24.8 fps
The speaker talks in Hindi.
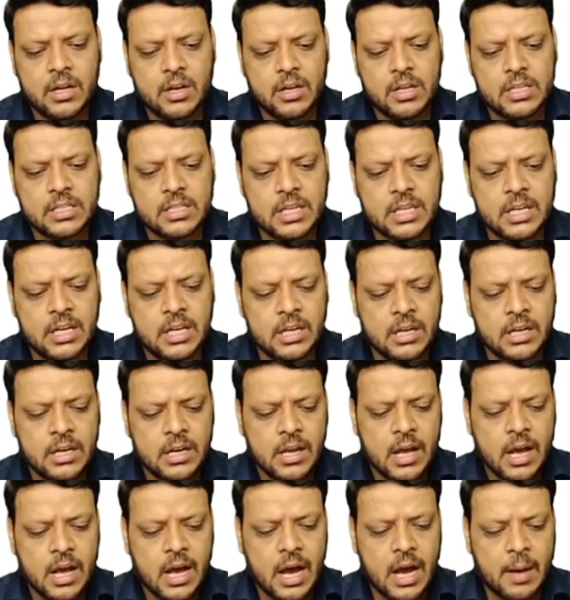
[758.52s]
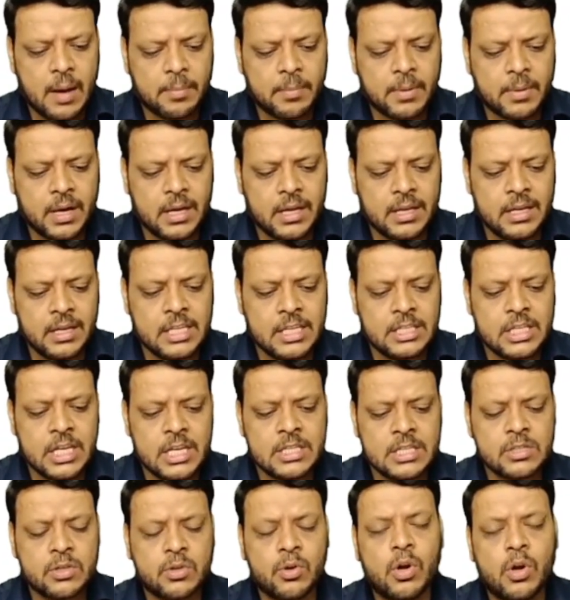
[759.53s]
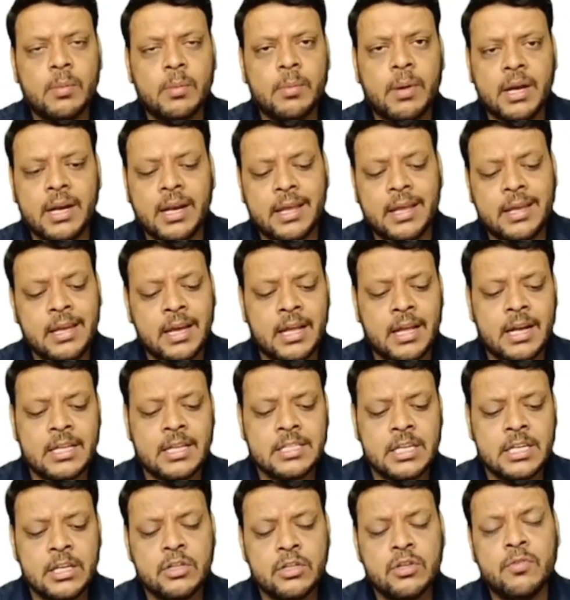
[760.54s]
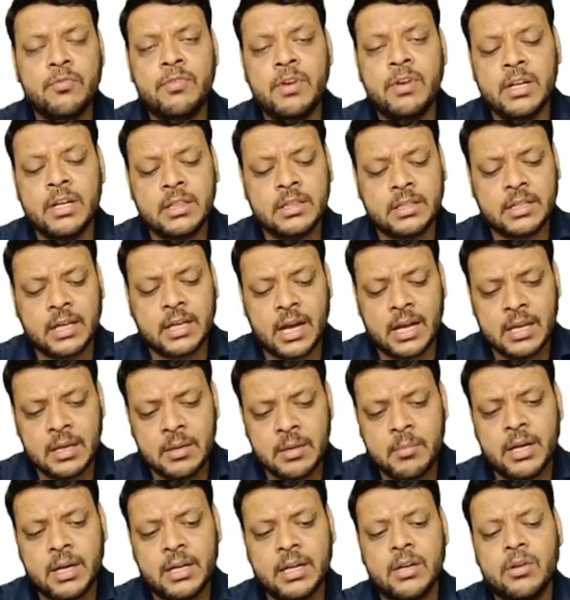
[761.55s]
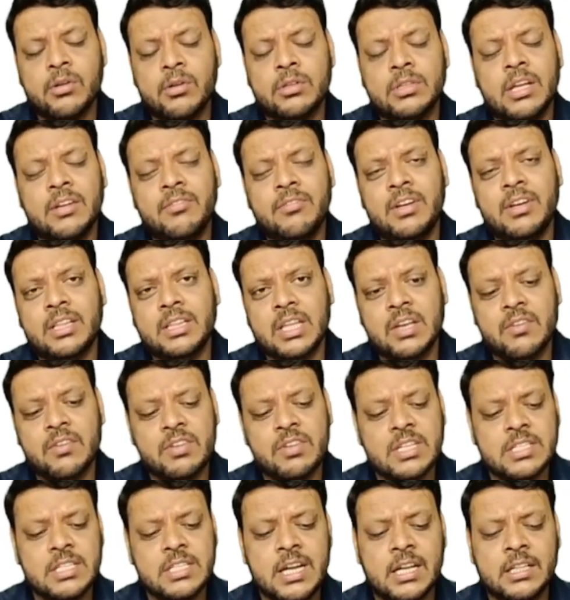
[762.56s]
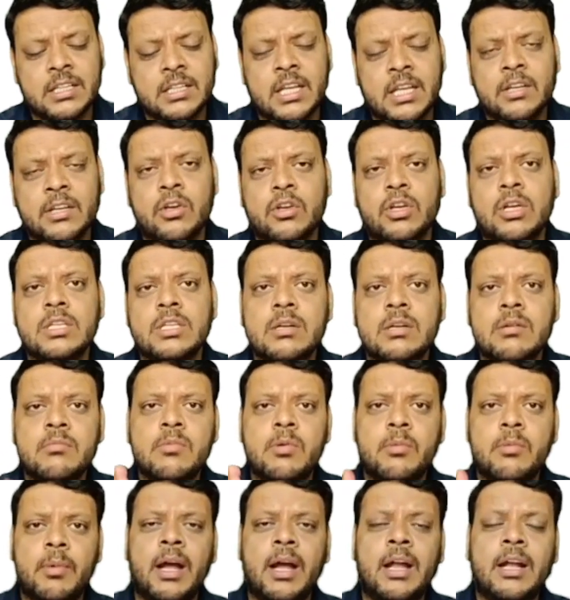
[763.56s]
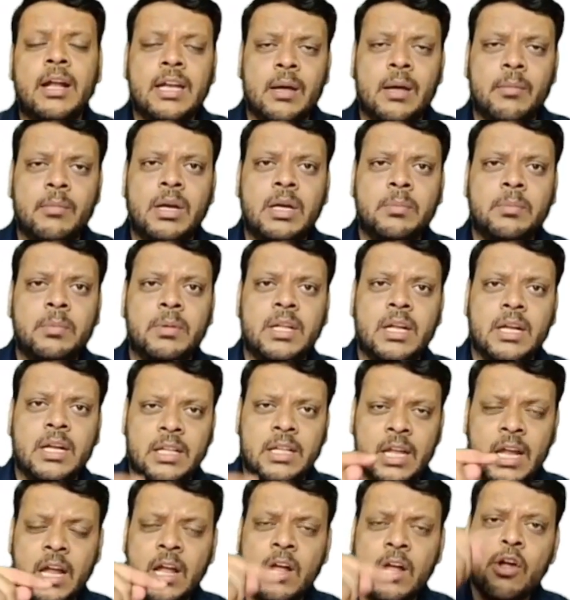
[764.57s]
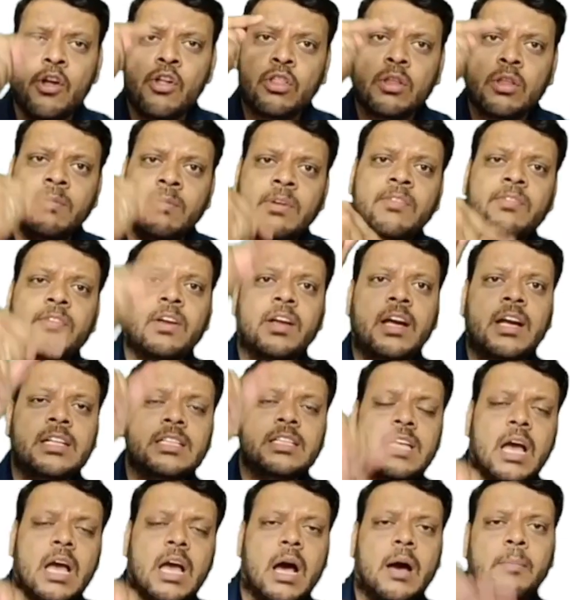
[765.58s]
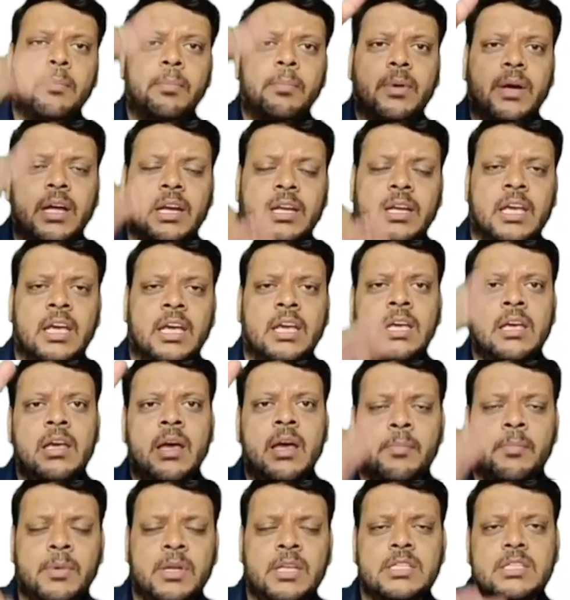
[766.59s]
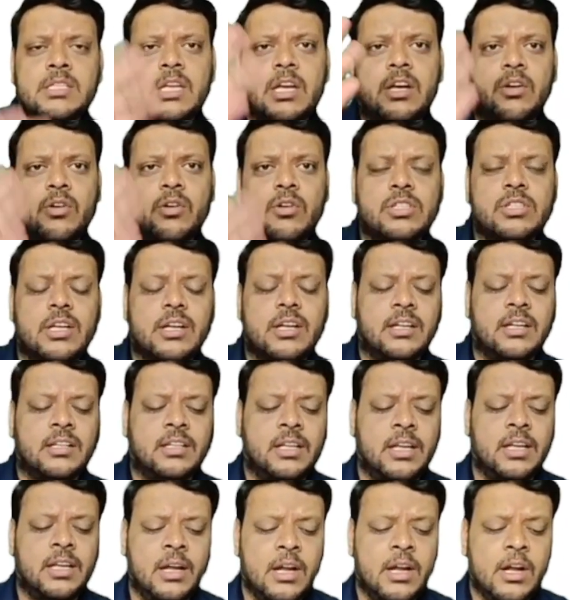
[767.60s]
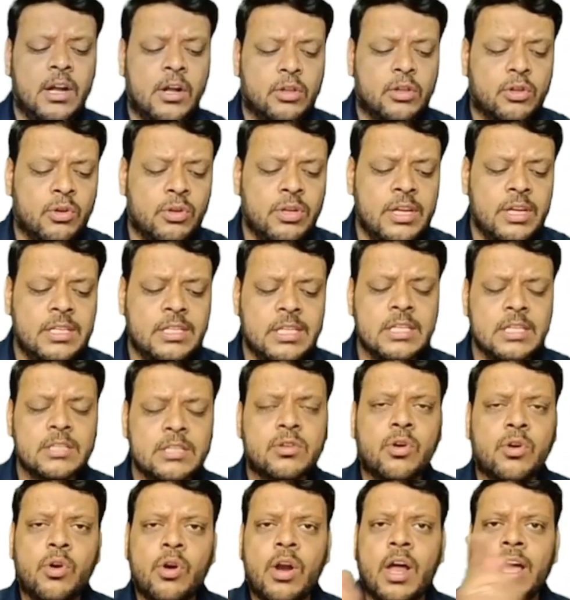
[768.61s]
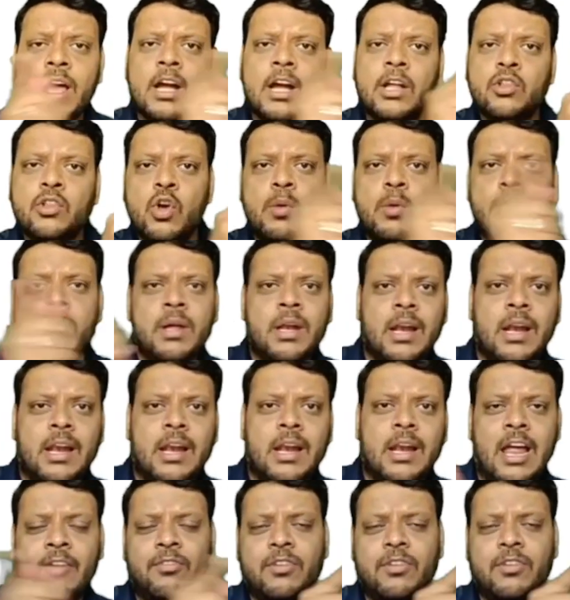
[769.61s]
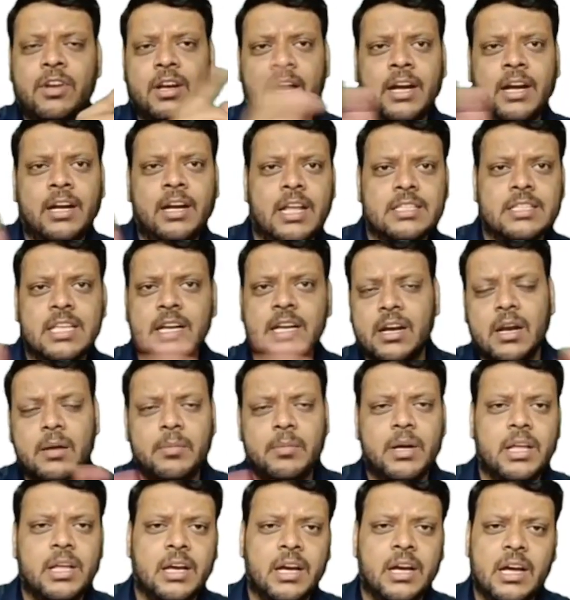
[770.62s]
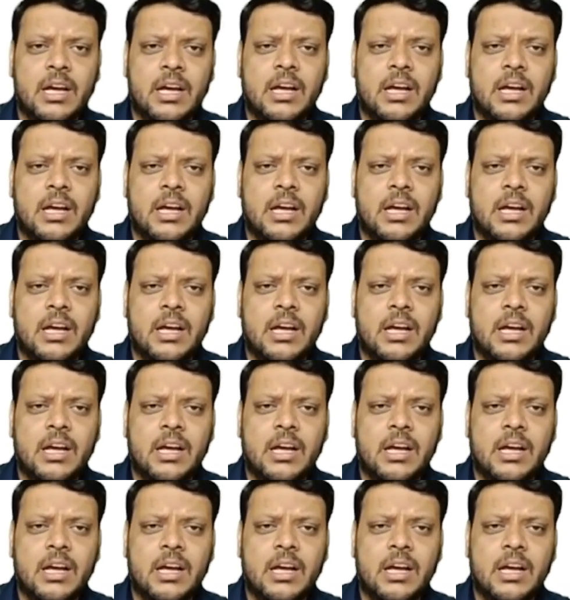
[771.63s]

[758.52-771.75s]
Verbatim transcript: स्क्रीन आपका नीचे स्क्रोल बार नहीं आना चाहिए जो विथ का ही मैटर होता है विथ की वजह से ही आता है क्योंकि जब हम मोबाइल टैबलेट पे देखते हैं तो अपनी फिंगर से अप करके ही अपने स्क्रीन को चलाते हैं तो नीचे स्क्रोल आएगा तो हमें लेफ्ट राइट ऐसे करना पड़ेगा